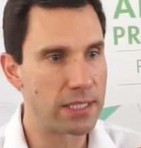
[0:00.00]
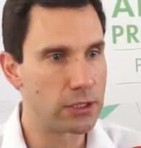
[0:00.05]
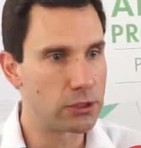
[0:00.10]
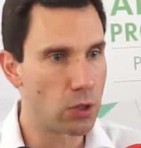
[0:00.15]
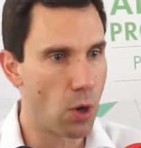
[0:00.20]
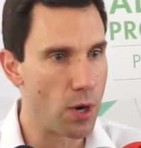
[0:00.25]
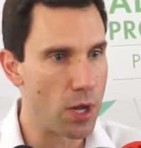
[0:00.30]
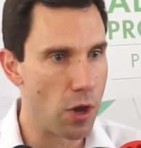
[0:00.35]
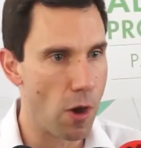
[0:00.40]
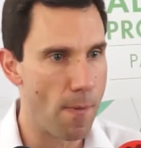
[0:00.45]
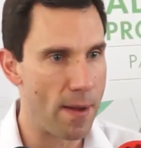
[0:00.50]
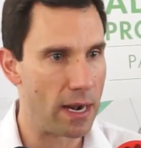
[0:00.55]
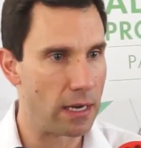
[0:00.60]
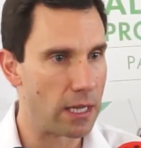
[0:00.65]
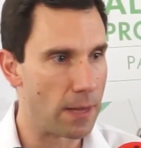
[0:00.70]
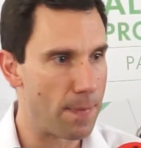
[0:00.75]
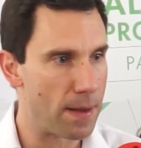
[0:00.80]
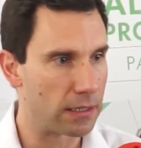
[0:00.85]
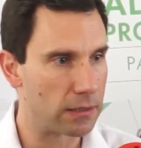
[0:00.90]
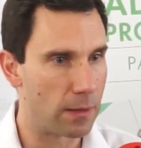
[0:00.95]
histórico para el
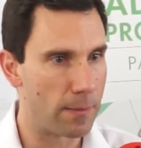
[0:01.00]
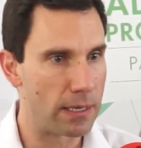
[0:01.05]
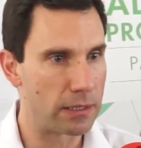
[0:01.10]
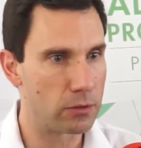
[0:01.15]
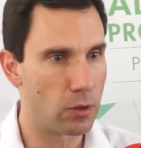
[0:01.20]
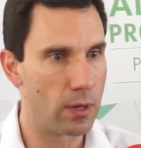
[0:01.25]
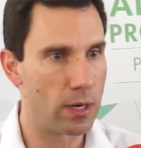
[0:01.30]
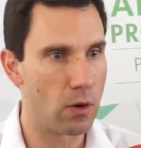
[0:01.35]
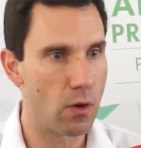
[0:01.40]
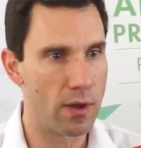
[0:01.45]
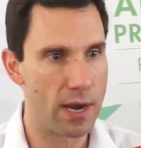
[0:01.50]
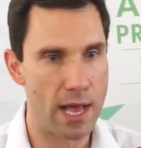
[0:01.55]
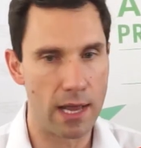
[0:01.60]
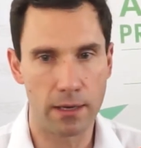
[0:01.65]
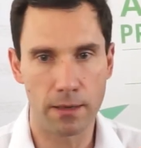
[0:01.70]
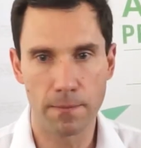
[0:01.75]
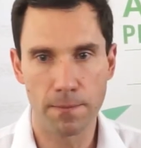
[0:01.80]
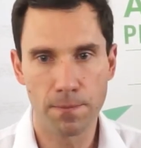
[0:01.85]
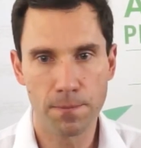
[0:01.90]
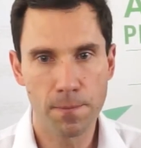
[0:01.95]
departamento de lograr
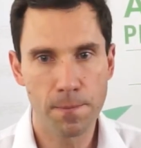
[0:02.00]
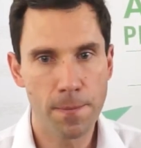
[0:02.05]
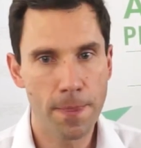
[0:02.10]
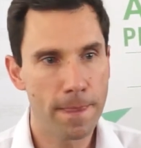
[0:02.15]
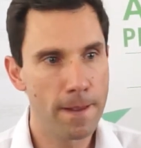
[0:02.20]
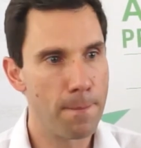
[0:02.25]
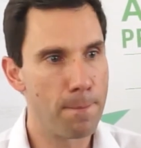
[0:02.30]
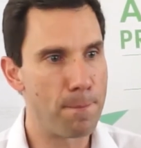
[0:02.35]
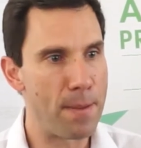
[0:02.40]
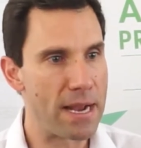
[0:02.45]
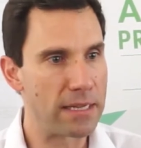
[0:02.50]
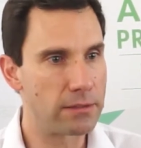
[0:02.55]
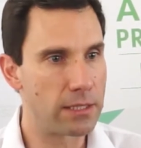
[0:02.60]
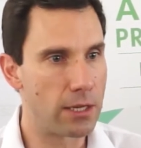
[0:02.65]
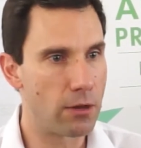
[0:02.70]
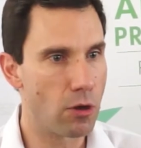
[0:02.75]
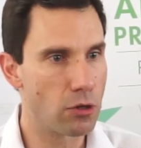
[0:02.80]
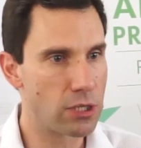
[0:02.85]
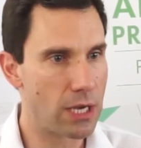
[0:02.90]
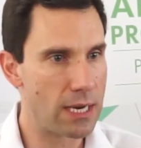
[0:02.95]

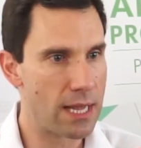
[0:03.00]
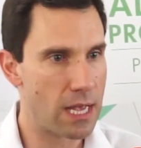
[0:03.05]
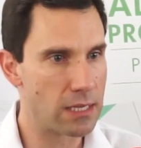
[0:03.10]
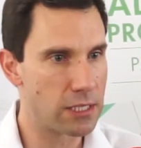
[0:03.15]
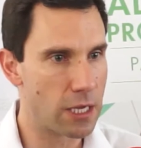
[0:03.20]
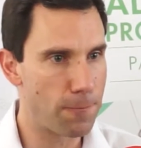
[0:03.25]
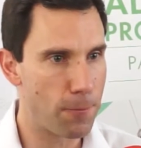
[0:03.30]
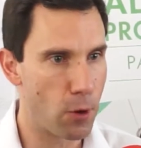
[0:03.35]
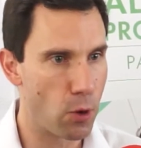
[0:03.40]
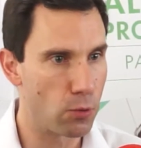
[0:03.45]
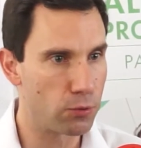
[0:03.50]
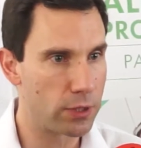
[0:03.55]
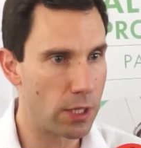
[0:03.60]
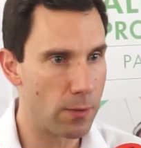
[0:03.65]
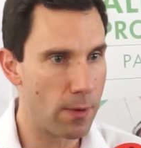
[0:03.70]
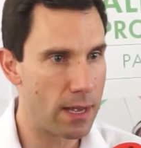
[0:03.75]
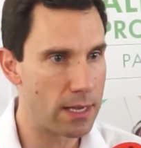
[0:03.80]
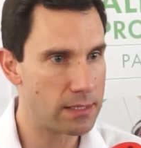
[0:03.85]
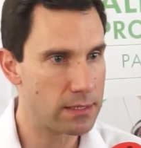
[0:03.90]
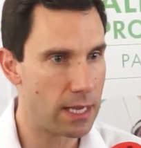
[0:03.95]
22 alianzas
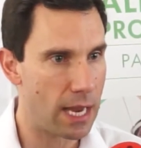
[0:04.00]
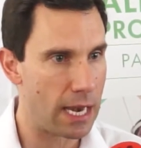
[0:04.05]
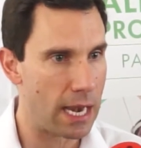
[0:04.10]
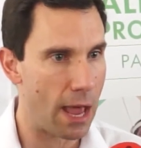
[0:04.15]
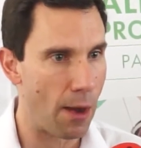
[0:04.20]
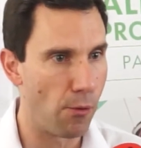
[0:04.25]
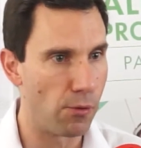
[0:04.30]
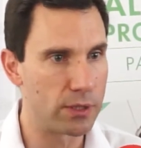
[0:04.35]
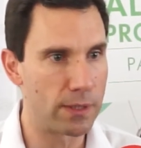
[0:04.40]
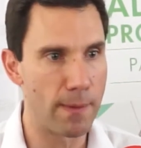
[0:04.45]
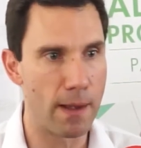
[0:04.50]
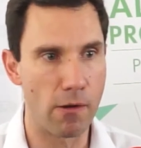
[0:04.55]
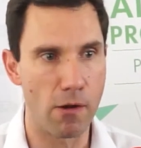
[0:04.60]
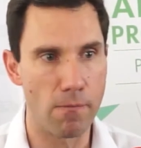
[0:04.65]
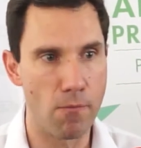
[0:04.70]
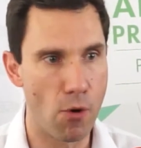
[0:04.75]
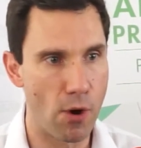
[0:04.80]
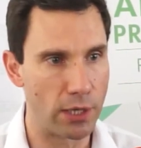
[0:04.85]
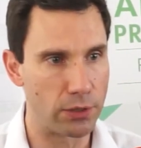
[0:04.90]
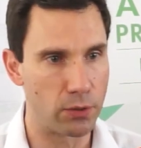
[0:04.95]
productivas en la última
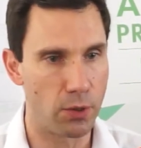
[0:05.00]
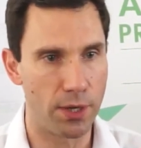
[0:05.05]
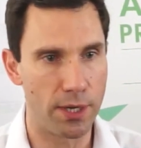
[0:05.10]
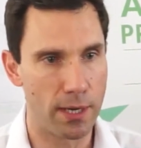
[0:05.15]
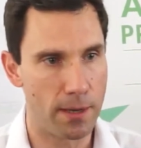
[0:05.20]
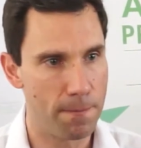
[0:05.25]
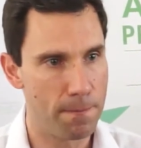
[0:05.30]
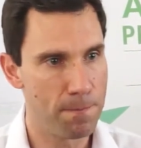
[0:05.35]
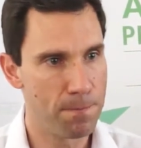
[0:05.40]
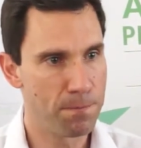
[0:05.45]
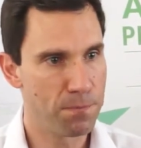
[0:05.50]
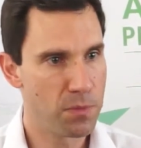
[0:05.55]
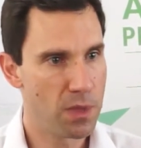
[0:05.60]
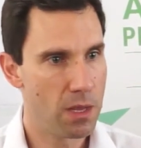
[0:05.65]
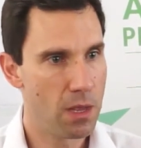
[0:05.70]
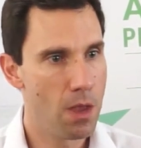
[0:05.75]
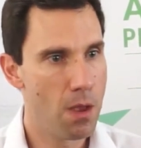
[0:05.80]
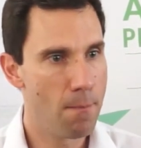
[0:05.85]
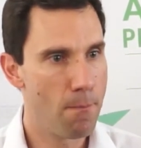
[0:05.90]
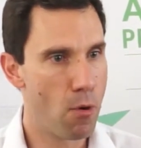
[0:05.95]
convocatoria,
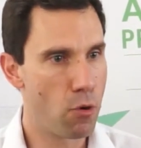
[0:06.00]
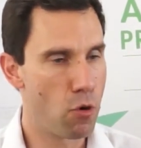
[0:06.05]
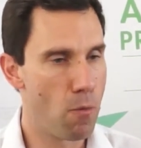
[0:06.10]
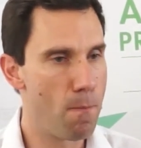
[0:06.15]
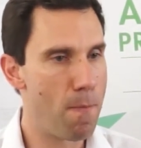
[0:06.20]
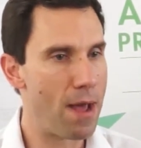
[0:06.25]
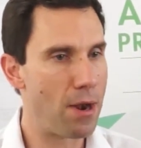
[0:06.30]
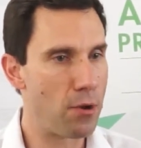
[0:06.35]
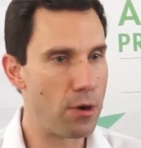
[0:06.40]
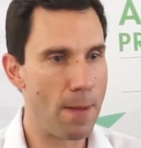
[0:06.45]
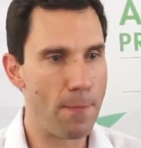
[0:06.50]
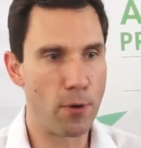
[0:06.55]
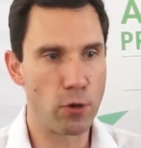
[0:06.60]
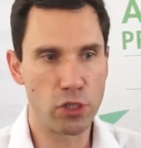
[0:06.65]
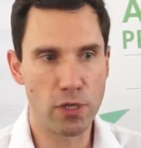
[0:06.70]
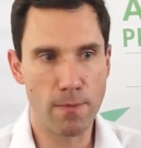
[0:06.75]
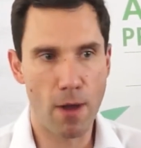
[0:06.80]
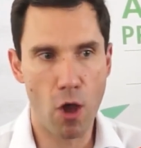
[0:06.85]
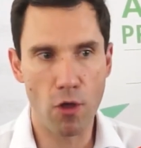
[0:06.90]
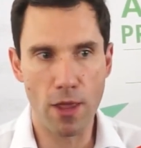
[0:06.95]
por un valor
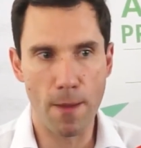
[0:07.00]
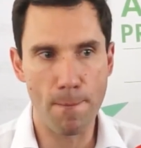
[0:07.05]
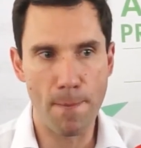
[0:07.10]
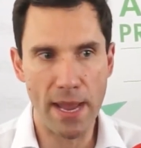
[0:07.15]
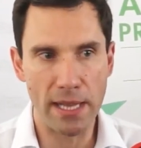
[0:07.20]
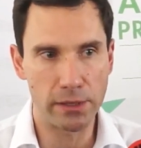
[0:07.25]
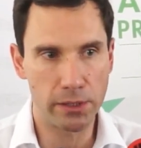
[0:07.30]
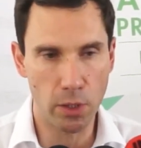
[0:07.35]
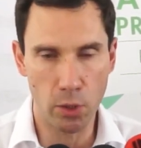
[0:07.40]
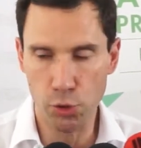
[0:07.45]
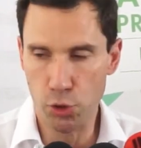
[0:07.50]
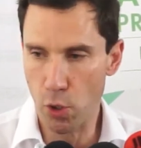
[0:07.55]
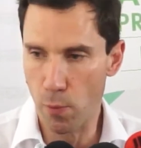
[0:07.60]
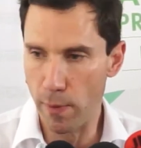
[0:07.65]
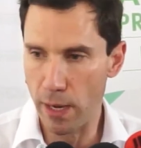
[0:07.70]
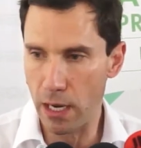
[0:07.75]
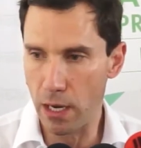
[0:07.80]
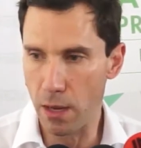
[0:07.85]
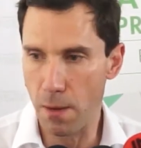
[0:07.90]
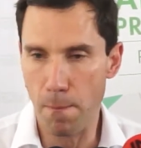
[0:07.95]
aproximado de 28
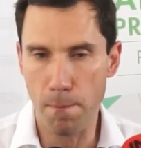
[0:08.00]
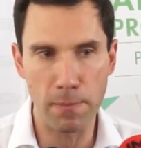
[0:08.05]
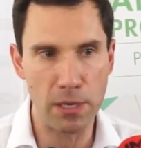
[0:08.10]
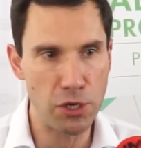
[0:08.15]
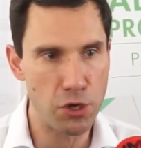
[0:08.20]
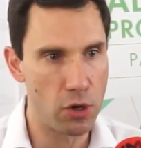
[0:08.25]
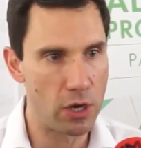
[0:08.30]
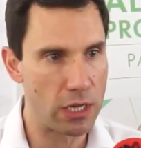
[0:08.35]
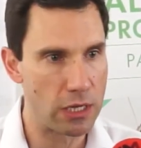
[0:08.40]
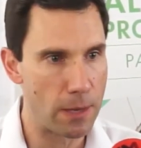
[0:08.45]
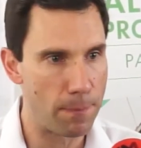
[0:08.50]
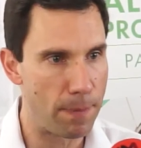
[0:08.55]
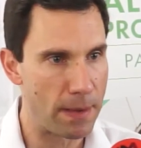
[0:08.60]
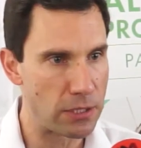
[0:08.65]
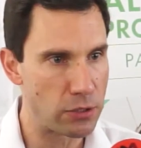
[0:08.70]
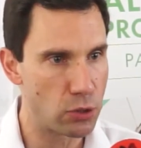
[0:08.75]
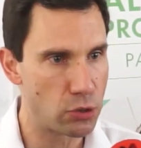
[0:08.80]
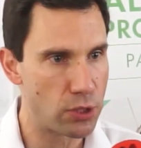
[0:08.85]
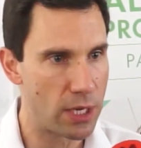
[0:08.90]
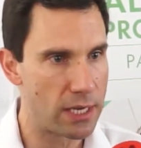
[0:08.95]
mil millones de
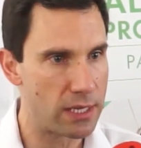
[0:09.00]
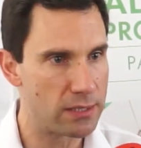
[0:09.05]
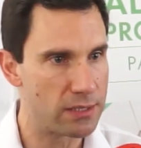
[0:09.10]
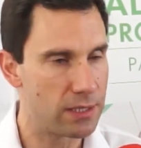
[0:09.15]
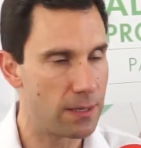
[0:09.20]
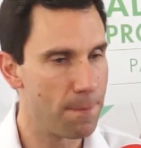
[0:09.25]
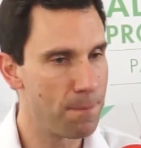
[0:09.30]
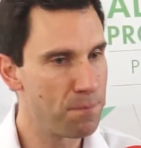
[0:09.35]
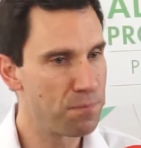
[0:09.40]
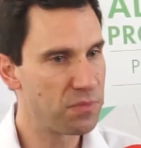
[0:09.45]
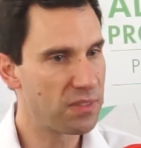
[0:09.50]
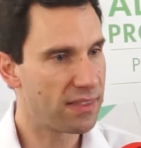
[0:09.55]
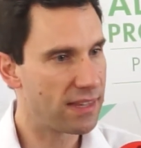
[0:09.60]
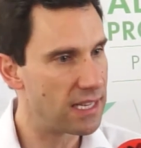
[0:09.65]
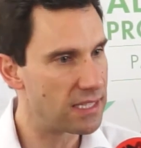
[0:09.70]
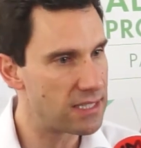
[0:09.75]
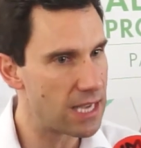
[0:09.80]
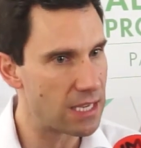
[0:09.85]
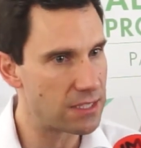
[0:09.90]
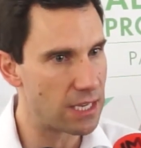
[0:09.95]
pesos, es
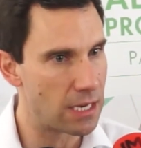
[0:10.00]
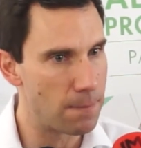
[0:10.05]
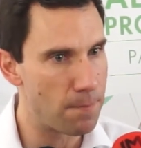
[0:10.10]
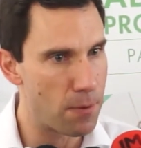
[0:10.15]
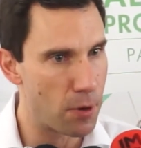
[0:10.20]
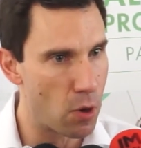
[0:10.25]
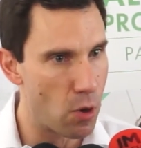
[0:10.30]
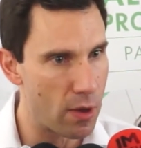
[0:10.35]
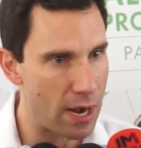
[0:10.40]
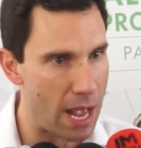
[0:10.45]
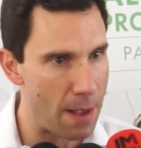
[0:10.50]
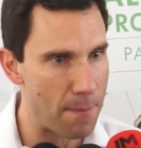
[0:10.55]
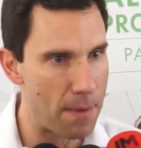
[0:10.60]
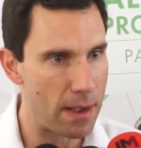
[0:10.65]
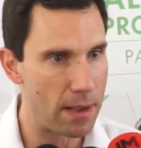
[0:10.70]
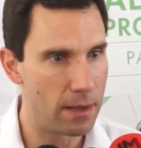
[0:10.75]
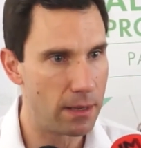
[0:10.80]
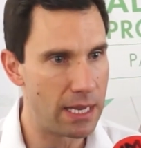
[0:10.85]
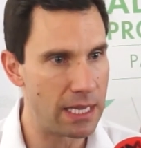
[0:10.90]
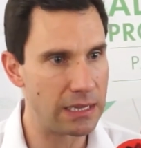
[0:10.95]
quizás el programa
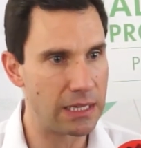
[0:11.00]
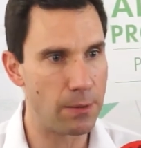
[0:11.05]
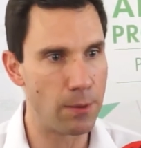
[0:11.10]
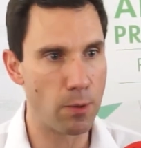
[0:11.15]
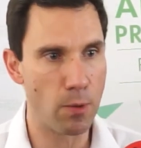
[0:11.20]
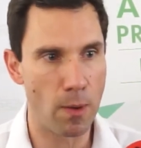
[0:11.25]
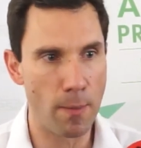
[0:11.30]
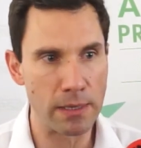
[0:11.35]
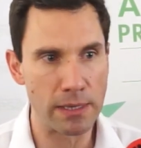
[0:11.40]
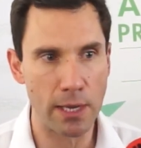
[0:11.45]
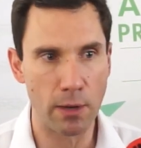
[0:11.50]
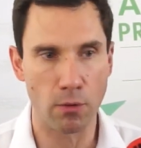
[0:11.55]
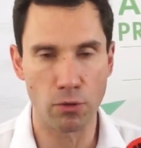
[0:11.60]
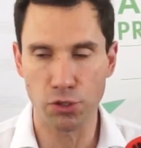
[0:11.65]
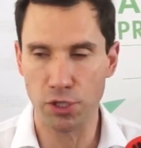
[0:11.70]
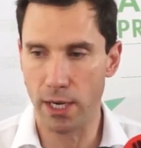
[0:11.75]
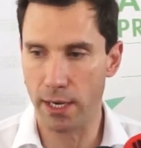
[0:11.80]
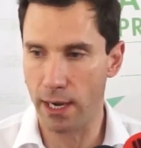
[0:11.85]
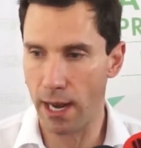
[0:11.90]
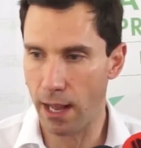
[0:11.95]
individualmente
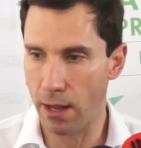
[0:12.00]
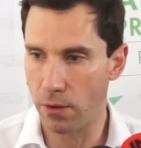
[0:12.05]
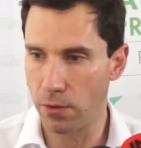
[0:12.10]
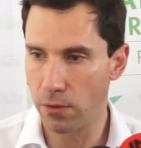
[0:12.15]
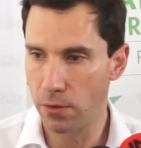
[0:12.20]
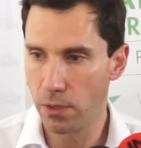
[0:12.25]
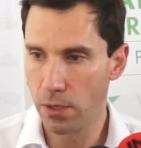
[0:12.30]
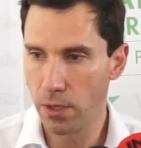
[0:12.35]
considerado